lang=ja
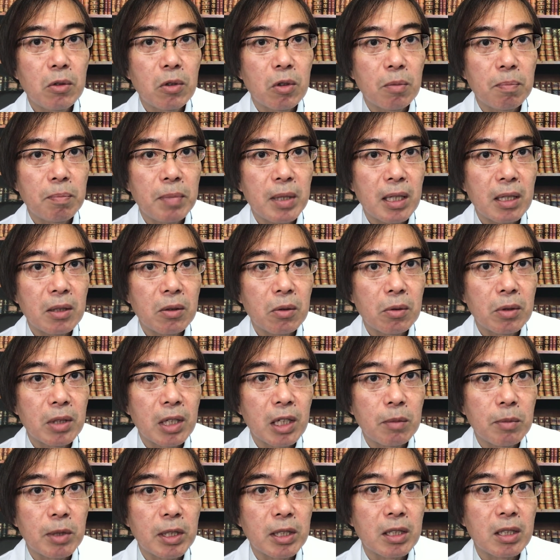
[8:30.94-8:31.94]
のパートに
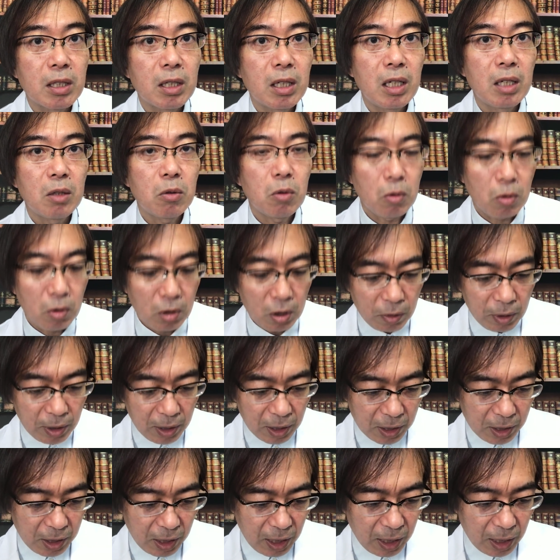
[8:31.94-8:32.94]
なります、えー、ここでは
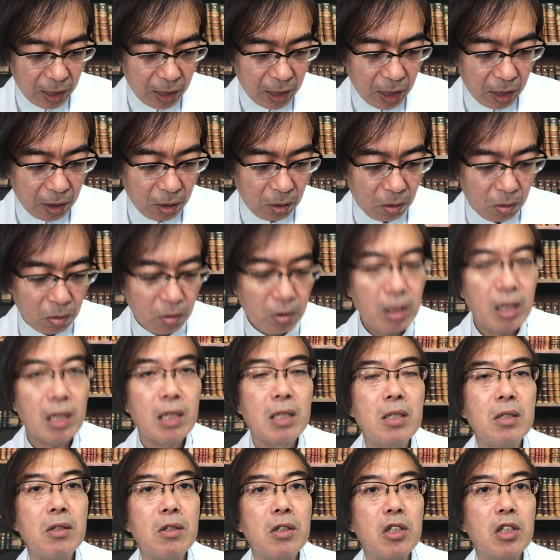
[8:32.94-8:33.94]
ですね、血糖に
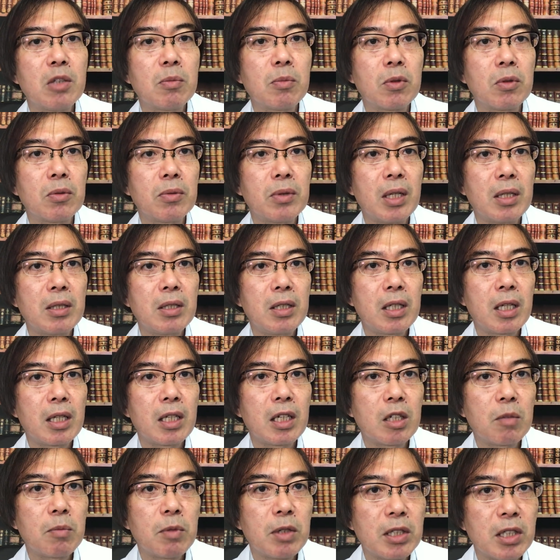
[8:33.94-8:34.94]
関する質問を2ついた
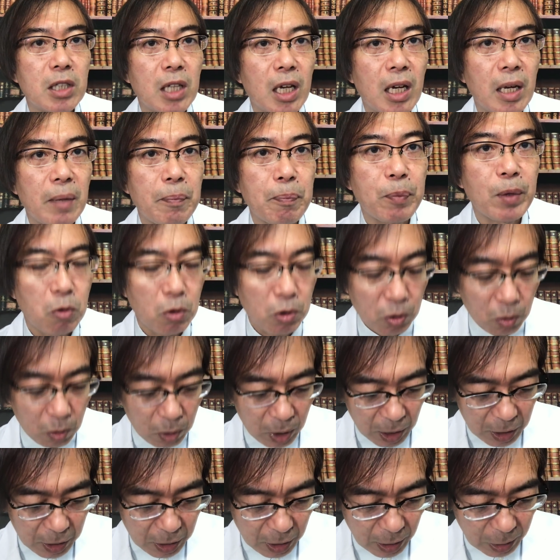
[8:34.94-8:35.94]
だきました。ご
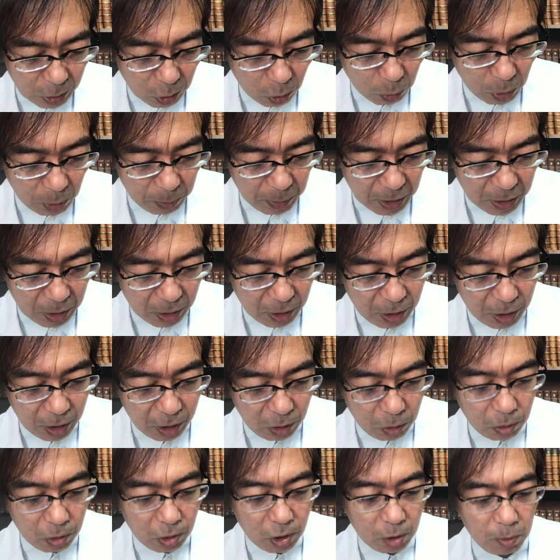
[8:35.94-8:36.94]
紹介したいと思います。
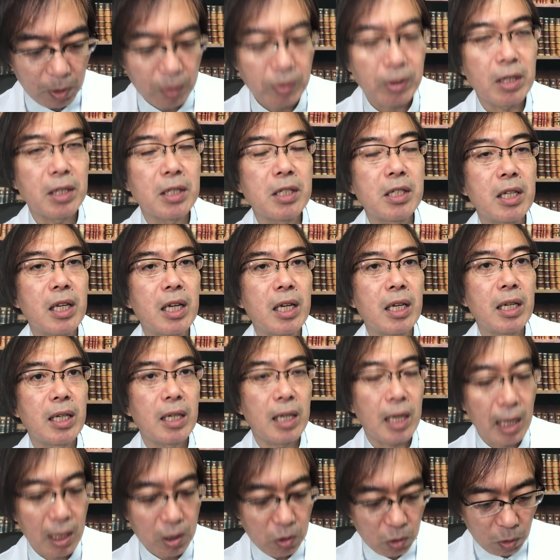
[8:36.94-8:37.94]
1つ目はですね、
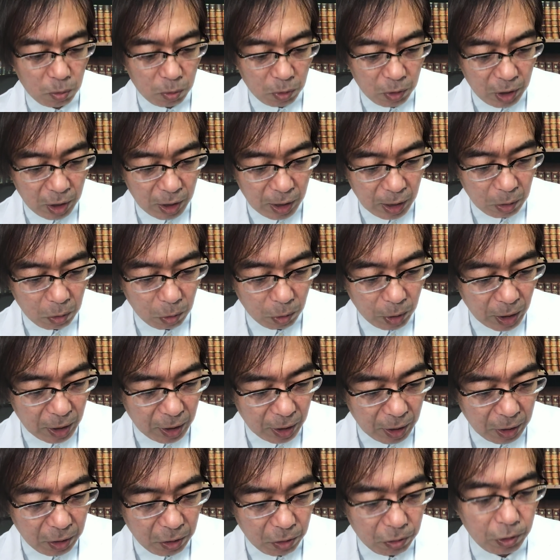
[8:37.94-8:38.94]
遊ぶにやと書
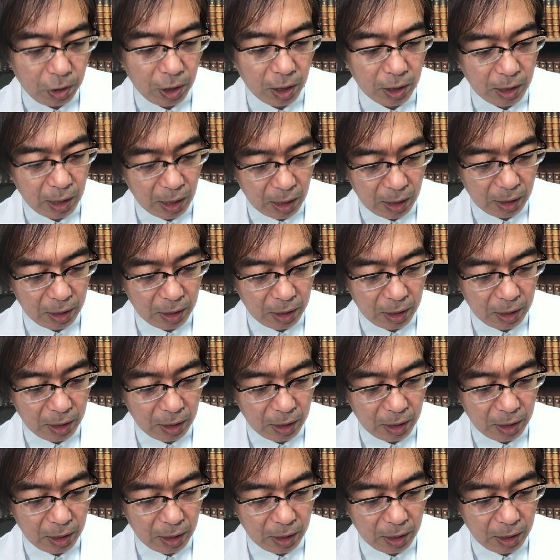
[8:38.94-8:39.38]
いてゆうやさん、